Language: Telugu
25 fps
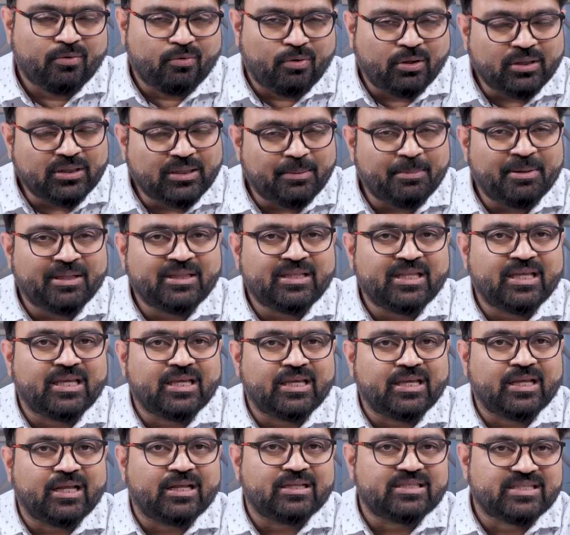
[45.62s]
కొంతమంది
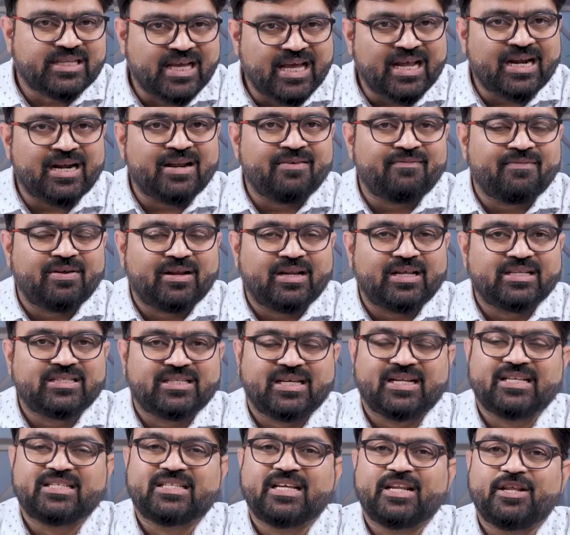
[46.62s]
చేరడం వల్ల
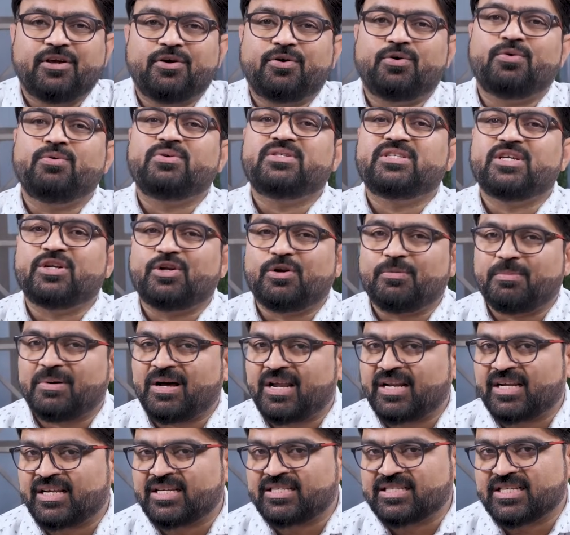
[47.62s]
జనసేన ఎక్కువ సీట్లు
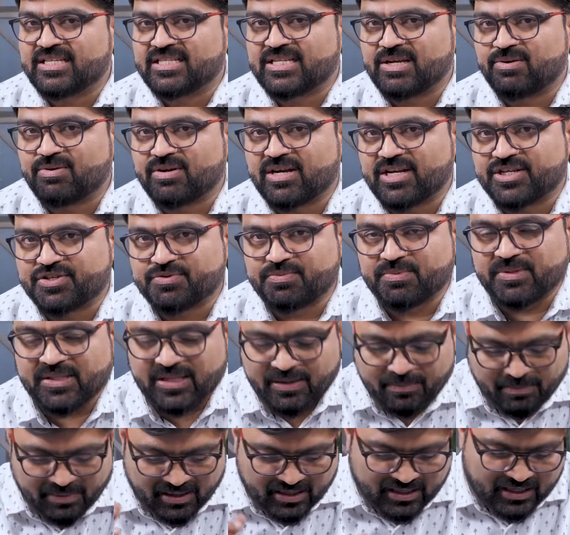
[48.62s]
బార్గెన్ చేసే అవకాశం
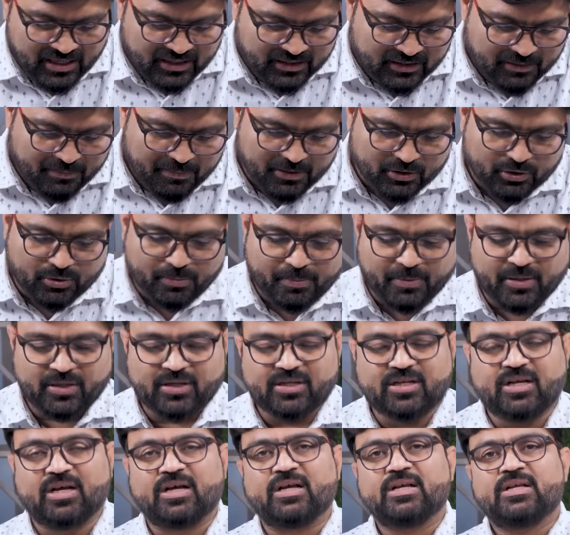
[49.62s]
ఉందా మాట్లాడదాం మనతో
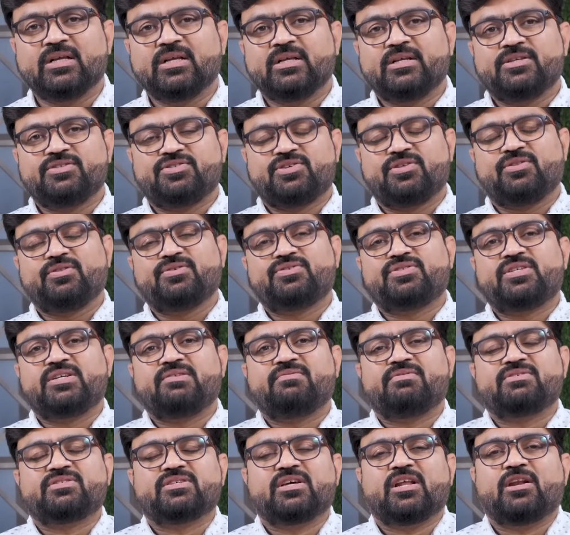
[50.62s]
పాటుగా చంద్ర
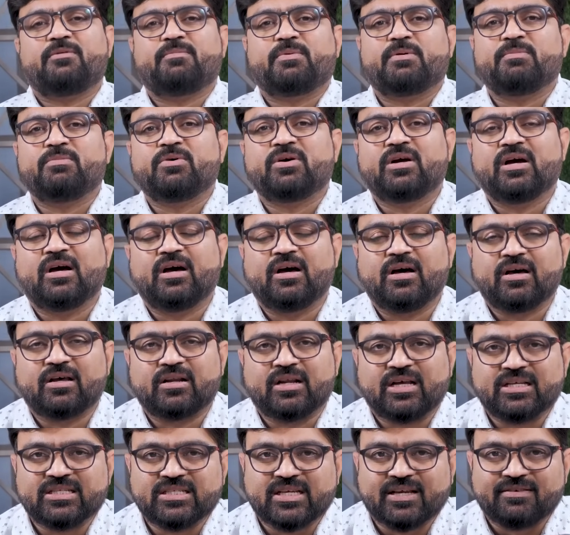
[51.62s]
శ్రీనివాస్ గారు ప్రముఖ
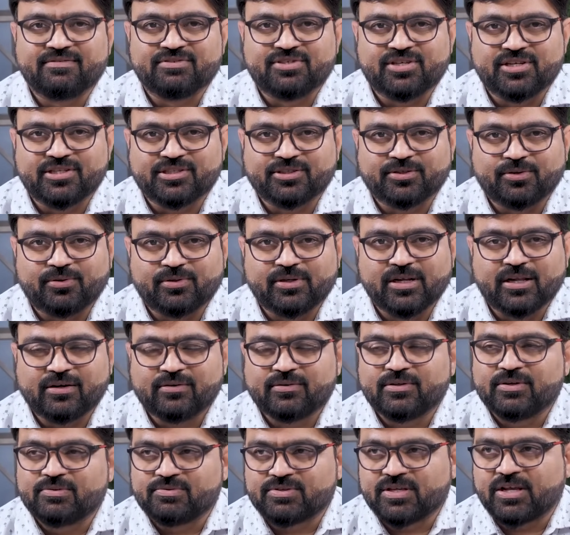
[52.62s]
రాజకీయ విశ్లేషకులు ఉన్నారు
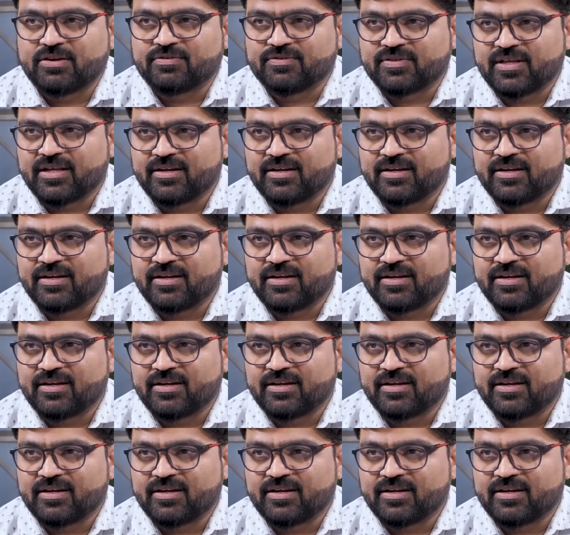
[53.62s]
నమస్కారం